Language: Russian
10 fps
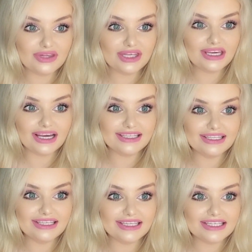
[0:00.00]
и
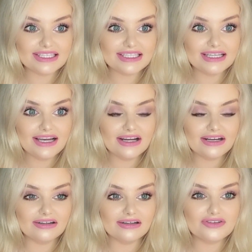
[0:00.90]
они есть
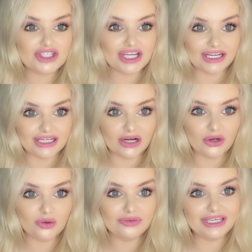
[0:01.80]
э, в
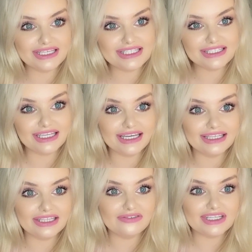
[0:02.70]
шариках. У меня есть и та, и
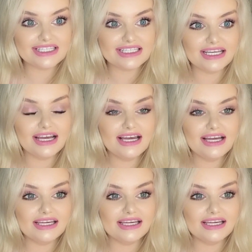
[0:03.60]
та версия.